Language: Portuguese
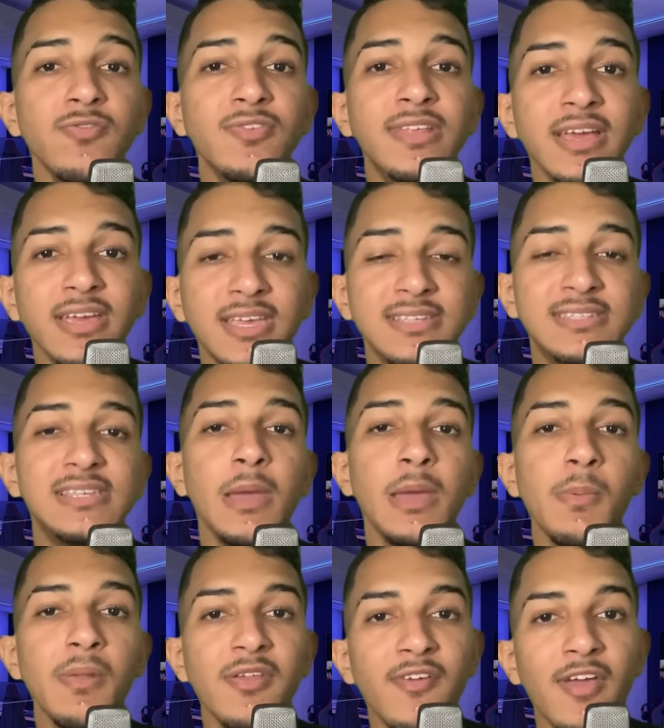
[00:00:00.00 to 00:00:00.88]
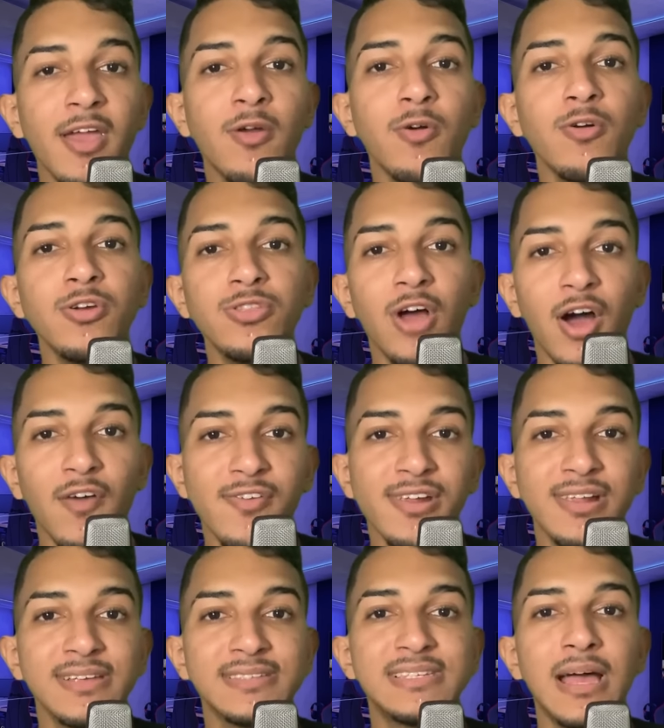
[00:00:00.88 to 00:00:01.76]
dúvida que sempre vem com os
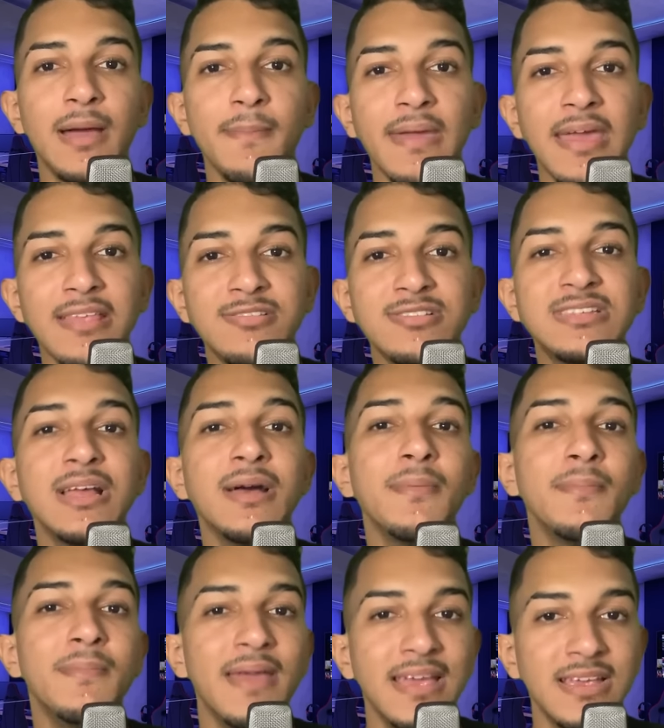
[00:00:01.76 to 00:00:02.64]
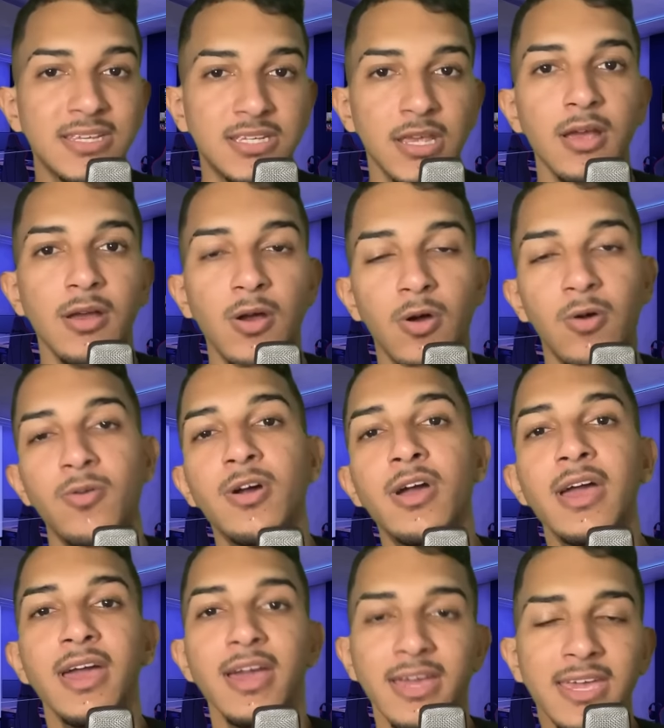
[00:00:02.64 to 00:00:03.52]
novos lançamentos também
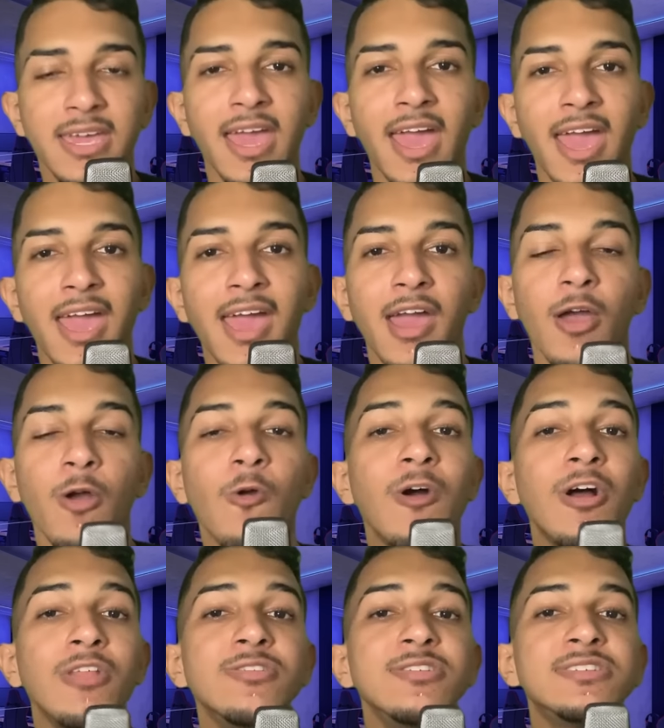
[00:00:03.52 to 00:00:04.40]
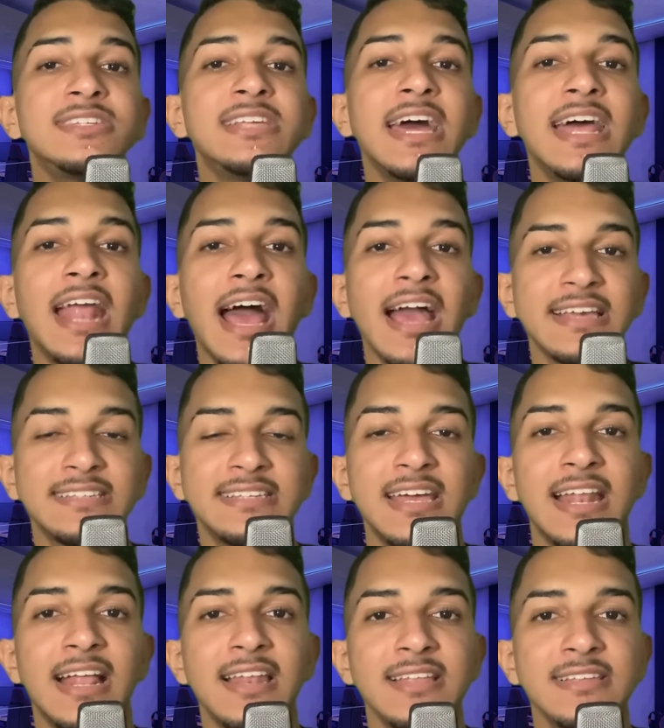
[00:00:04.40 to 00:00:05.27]
chegou que é quando será que
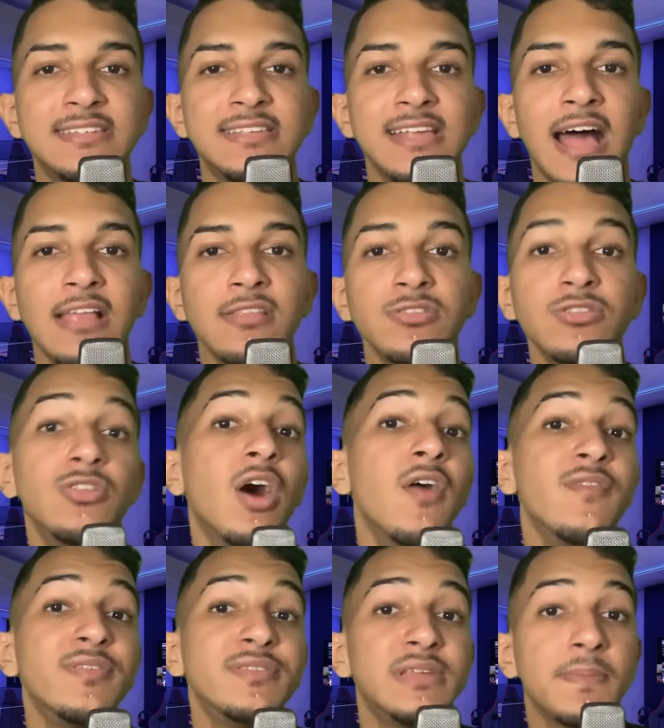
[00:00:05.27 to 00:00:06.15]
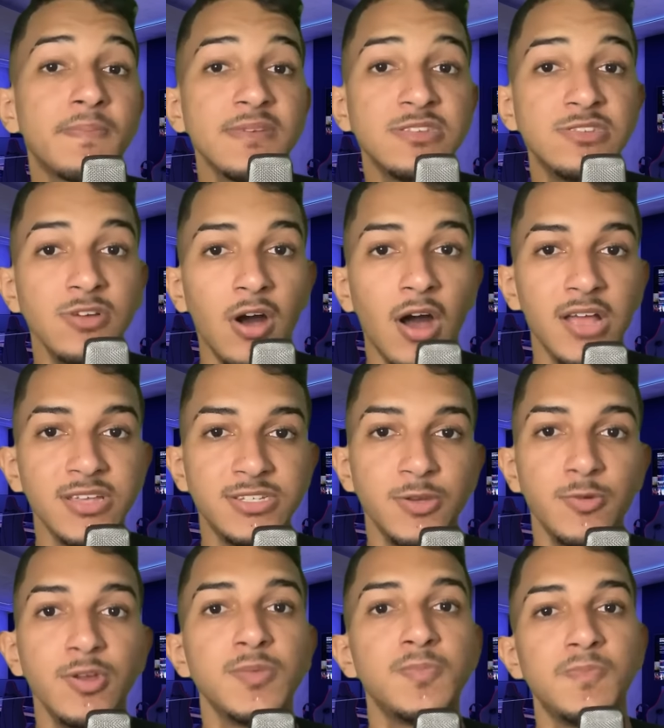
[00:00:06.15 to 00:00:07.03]
será lançado novos
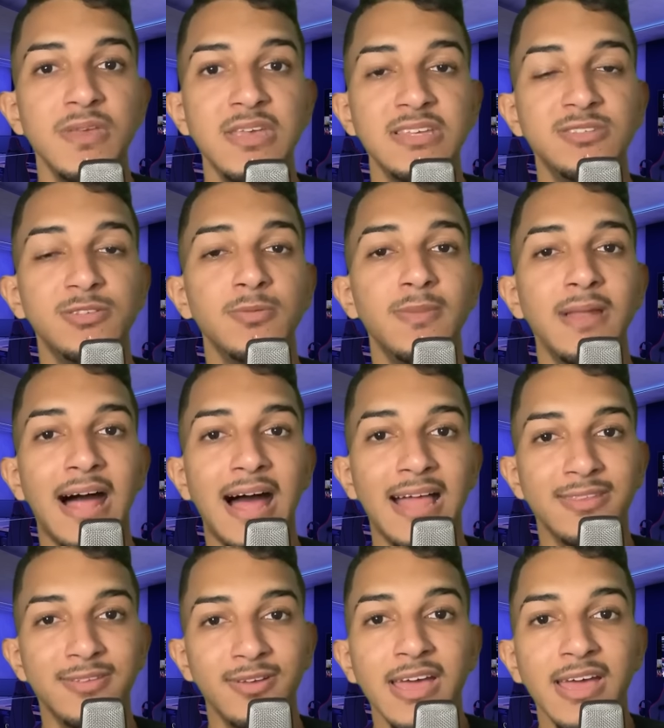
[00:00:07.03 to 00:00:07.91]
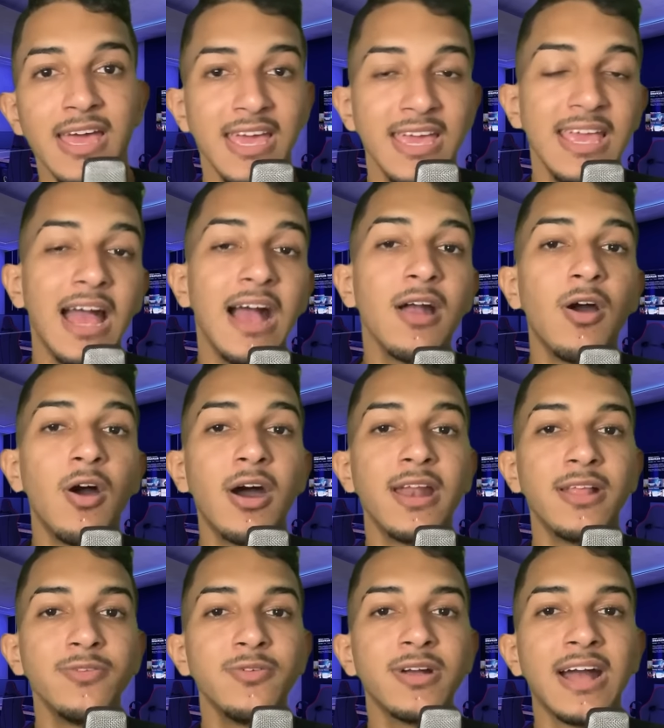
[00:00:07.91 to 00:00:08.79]
episódios de One Piece dublado? E
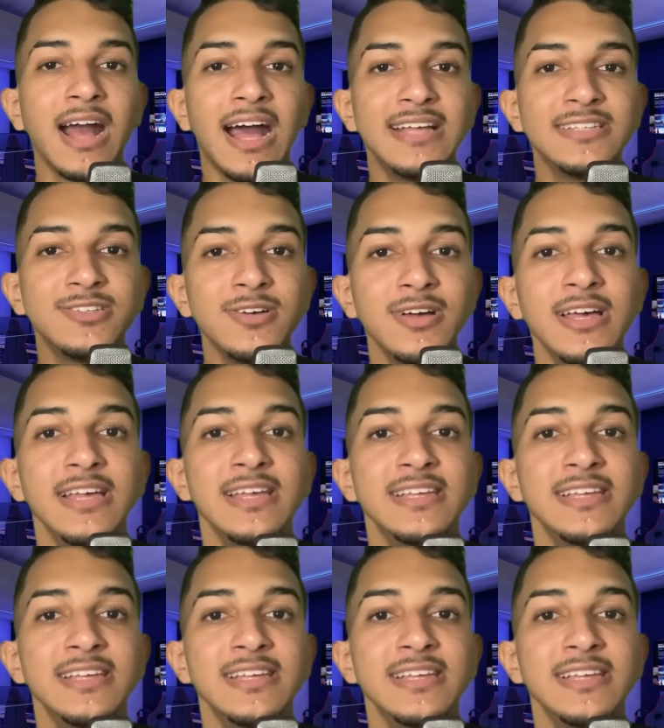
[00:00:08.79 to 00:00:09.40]
agora, no caso,